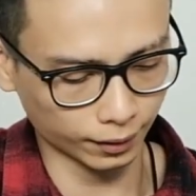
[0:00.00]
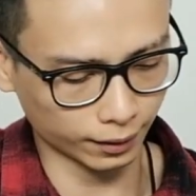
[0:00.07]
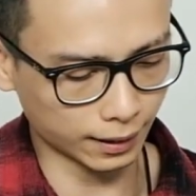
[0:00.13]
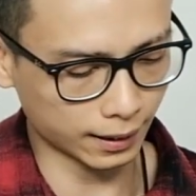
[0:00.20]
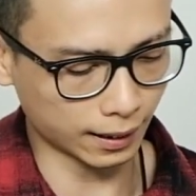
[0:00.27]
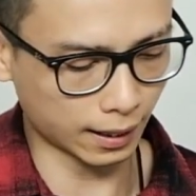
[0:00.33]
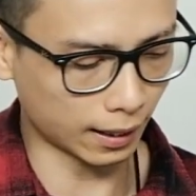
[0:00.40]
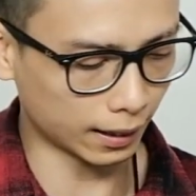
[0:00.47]

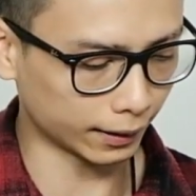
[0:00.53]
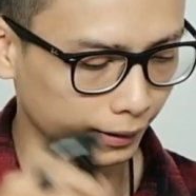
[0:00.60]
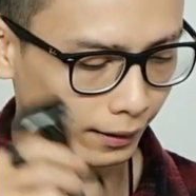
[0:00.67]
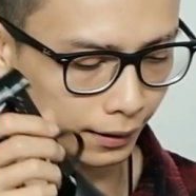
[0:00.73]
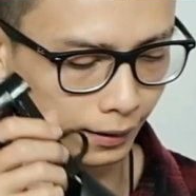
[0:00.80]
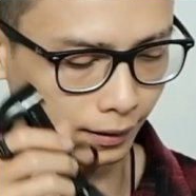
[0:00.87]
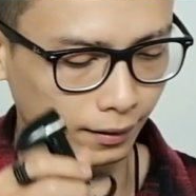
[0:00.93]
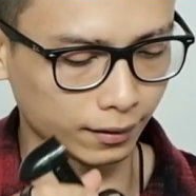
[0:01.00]
đây là hai
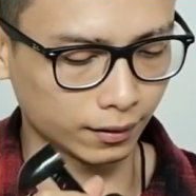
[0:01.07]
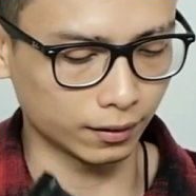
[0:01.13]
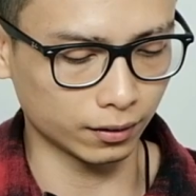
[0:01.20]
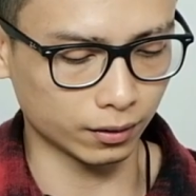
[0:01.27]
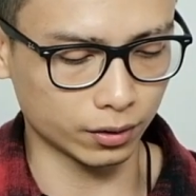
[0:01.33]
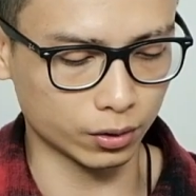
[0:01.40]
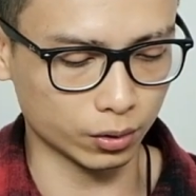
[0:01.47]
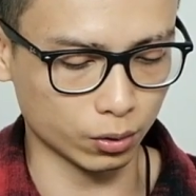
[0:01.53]

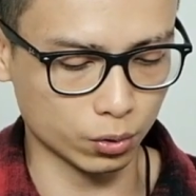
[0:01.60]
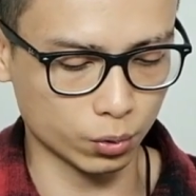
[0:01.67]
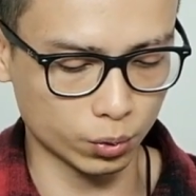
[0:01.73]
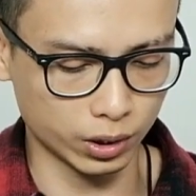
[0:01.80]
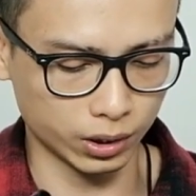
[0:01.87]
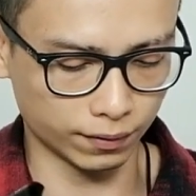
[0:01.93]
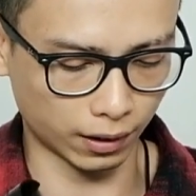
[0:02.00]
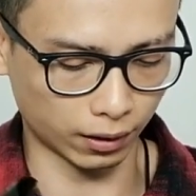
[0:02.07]
cho
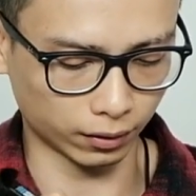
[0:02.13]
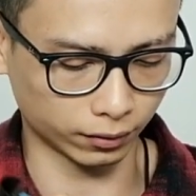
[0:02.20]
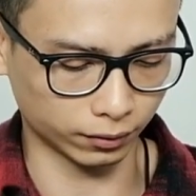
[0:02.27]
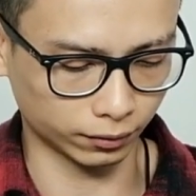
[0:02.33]
sushi vào